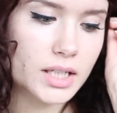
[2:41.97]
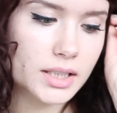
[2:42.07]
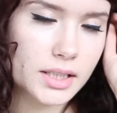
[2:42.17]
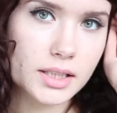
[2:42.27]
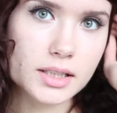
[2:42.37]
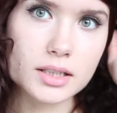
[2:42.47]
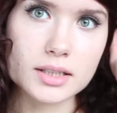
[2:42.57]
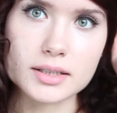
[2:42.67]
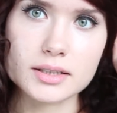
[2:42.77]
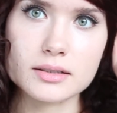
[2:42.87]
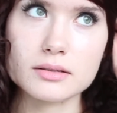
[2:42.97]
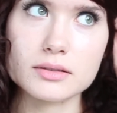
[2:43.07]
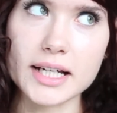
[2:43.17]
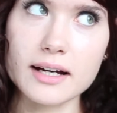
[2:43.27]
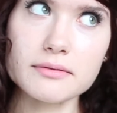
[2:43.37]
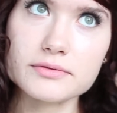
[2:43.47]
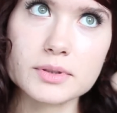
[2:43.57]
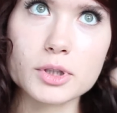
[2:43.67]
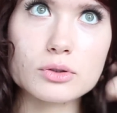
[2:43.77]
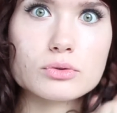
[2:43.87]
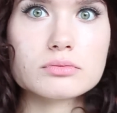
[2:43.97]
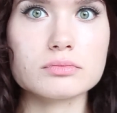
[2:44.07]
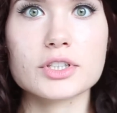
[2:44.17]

I y, ja w tym roku